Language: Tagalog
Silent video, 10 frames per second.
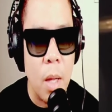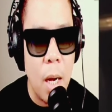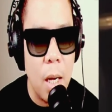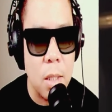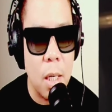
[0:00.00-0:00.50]

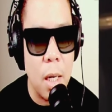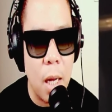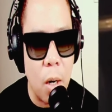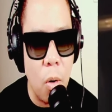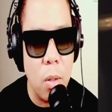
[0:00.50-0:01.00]
Hanggang sa
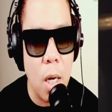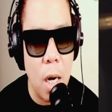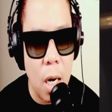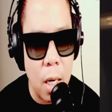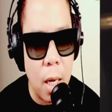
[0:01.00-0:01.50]
nagkaroon na,
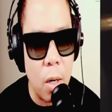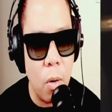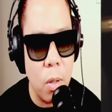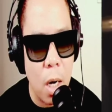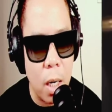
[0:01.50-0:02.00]
na
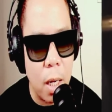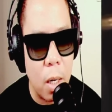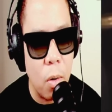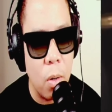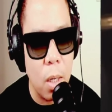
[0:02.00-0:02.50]
nagkaroon na
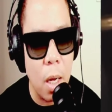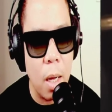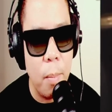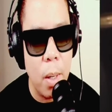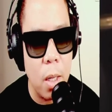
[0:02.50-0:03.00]
nagkaroon ng
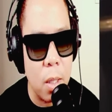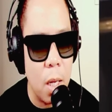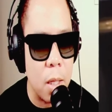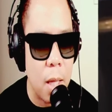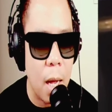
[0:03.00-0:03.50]

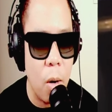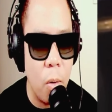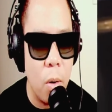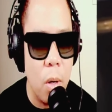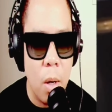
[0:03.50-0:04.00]
ability ang
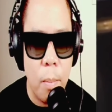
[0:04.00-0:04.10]
tao